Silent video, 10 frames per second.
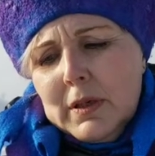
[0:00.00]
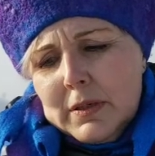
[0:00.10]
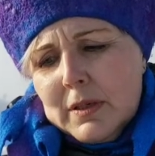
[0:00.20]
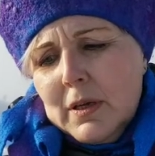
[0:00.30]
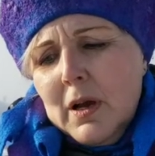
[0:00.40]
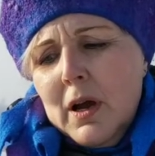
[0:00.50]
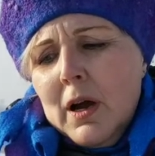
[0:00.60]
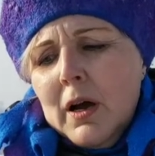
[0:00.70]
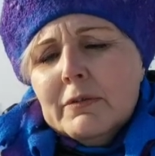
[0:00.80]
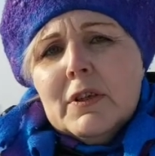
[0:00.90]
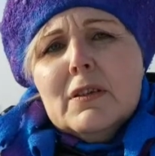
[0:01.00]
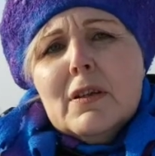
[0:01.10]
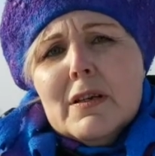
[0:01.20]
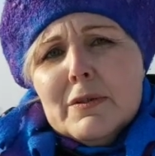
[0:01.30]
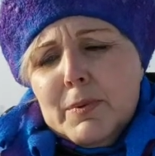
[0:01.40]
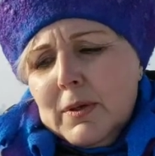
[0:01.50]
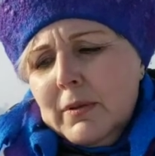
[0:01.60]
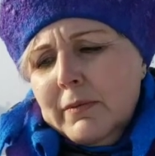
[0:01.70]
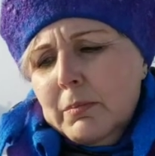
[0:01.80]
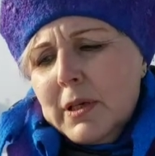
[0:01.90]
ТЭЦ. Автотранспорт
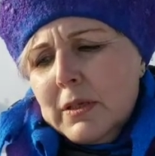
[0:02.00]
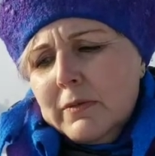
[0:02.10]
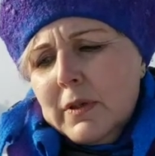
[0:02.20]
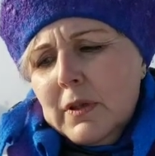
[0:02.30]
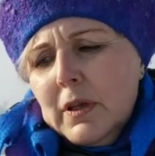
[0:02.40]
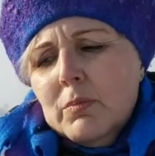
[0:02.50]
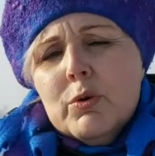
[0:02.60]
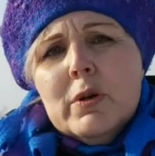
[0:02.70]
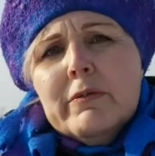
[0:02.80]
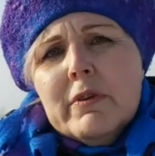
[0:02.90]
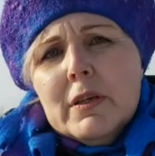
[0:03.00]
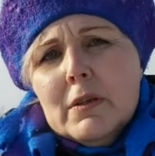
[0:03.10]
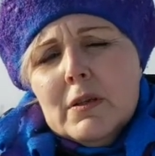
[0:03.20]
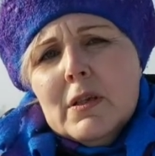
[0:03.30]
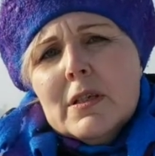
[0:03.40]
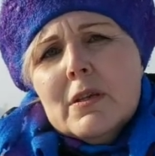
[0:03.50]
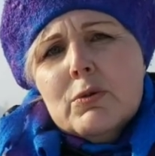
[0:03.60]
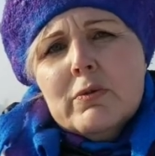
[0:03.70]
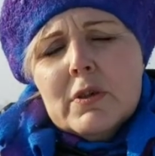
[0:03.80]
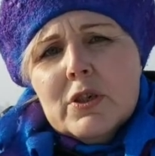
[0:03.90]
выбрасывает наиболее вредные для
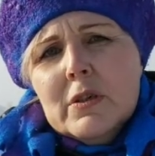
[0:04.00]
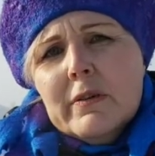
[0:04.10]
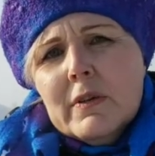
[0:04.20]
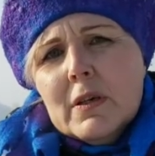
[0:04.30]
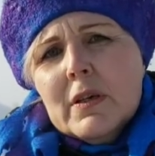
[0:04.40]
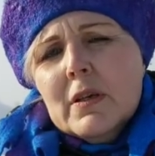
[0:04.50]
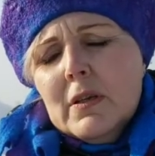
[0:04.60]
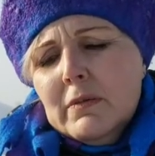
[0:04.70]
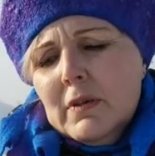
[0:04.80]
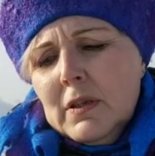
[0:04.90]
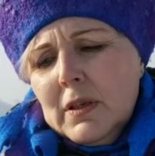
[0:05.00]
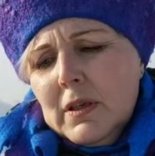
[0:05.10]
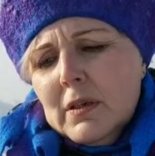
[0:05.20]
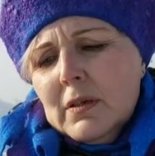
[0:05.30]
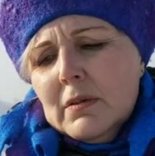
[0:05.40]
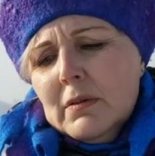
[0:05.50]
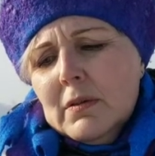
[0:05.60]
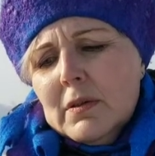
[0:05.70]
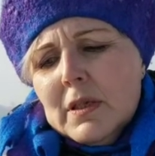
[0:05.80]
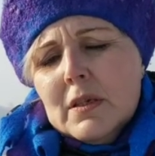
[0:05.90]
здоровья человека ядовитые
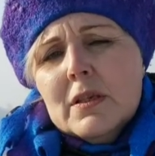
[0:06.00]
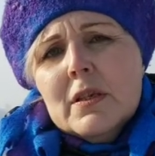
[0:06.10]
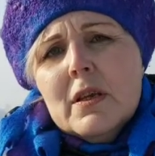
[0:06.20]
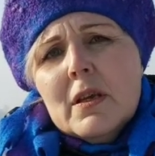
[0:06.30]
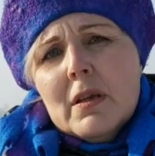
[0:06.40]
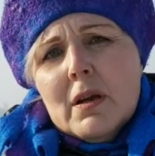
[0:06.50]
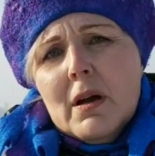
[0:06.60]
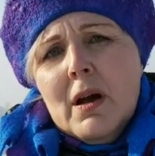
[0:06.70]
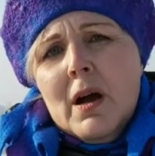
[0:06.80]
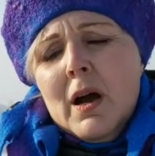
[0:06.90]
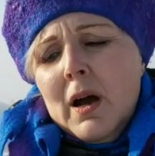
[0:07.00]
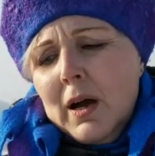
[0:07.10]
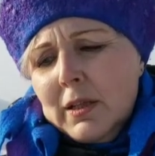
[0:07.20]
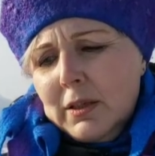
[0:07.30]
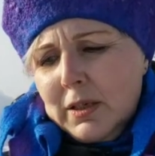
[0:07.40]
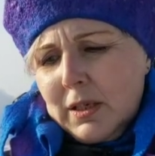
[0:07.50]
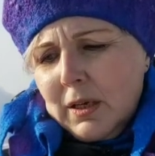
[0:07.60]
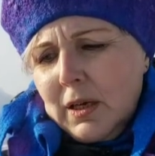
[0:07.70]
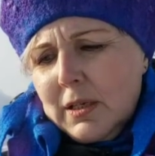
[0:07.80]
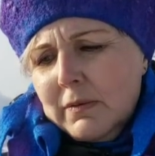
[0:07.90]
соединения, а ТЭЦ
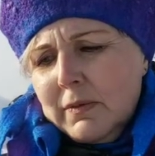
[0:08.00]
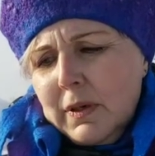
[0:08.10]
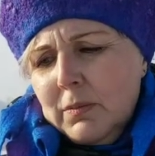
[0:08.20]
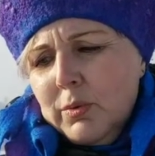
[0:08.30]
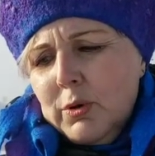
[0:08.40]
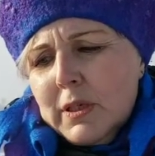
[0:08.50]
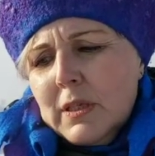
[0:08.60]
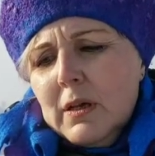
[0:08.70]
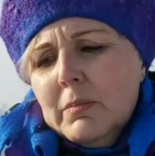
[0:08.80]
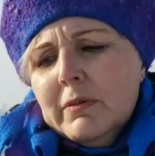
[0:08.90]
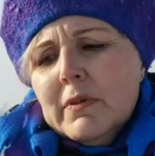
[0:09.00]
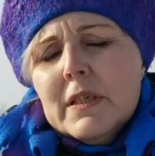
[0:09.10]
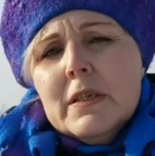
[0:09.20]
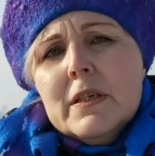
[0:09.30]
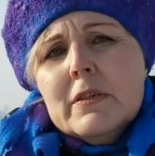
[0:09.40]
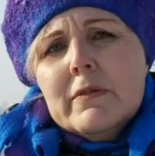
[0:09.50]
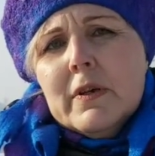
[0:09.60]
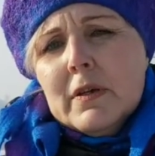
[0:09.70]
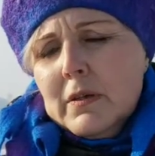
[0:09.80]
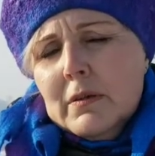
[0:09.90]
оказывает более слабое
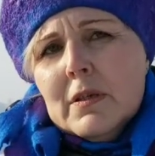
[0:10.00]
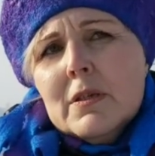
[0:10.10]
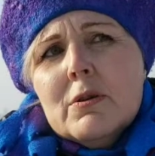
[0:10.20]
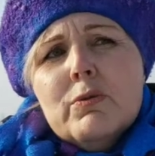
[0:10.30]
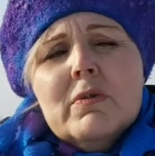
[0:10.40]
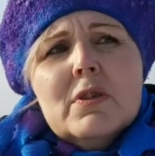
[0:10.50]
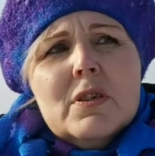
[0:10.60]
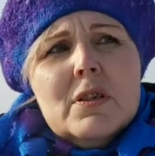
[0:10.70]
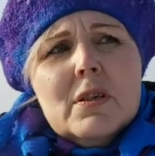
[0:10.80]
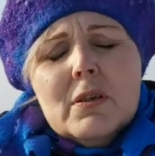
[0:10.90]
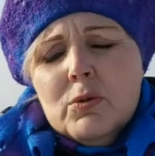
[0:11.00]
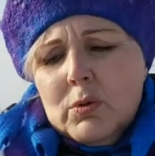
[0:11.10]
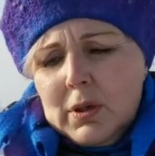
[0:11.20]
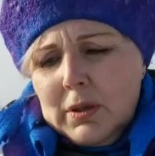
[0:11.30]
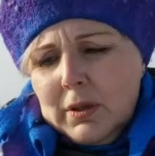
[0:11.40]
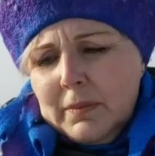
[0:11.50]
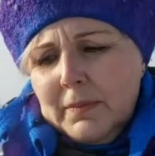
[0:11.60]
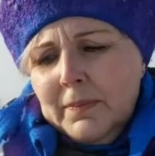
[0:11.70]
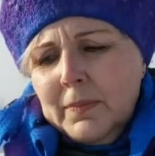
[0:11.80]
воздействие на здоровье жителей города